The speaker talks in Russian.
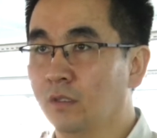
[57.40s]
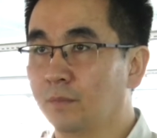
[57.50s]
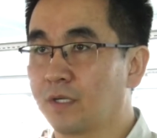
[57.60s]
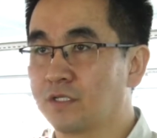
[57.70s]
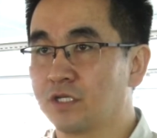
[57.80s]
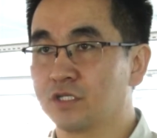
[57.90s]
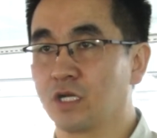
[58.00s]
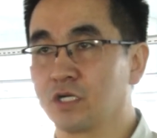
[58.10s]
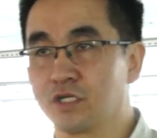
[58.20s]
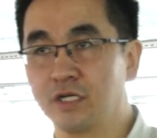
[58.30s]
процесс
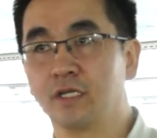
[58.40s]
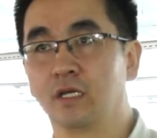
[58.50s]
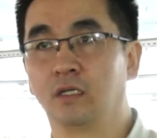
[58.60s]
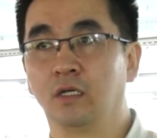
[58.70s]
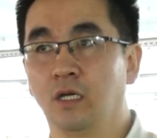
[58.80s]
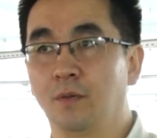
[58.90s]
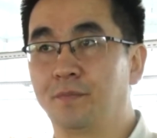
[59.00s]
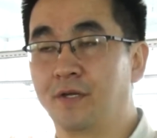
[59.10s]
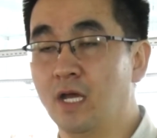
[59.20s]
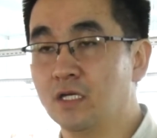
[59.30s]
крашения
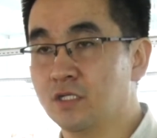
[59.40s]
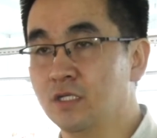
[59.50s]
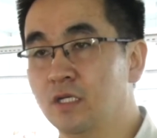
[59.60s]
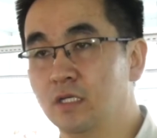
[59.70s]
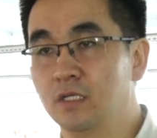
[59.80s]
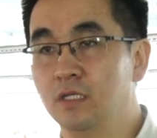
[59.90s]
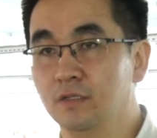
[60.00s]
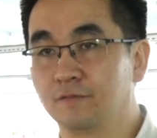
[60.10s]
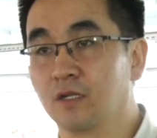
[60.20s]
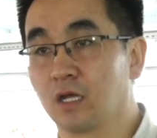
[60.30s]
пряжи и
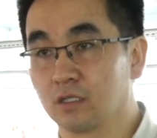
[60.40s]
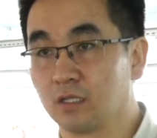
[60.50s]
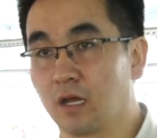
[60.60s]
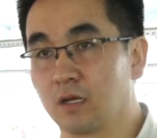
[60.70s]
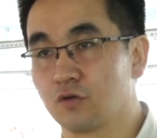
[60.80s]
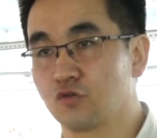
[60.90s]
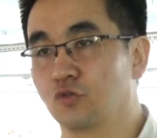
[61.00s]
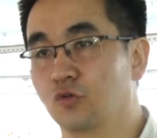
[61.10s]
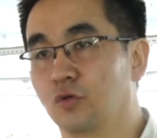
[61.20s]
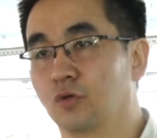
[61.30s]
волокна, что